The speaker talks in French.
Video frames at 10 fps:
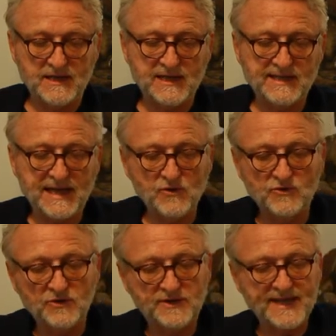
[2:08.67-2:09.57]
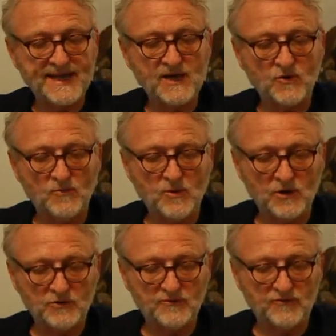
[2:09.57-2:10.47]
Les talus de terre au
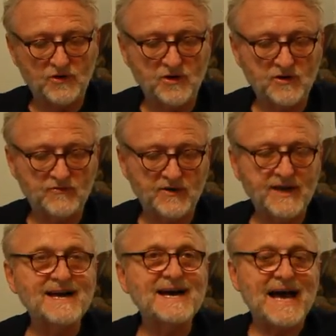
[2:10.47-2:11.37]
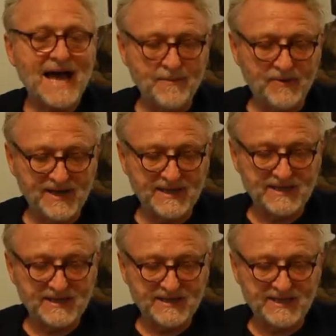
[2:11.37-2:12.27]
bord du fleuve
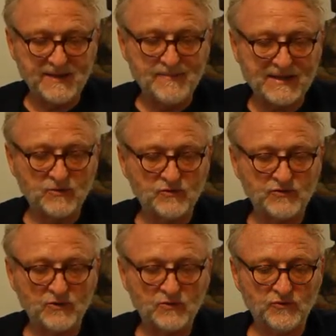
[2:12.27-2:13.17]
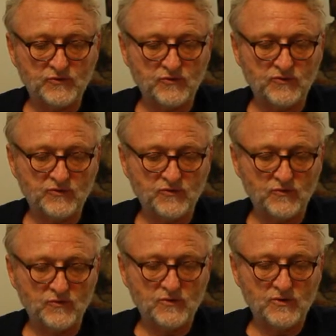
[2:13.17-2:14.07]
abritent des bateaux en construction,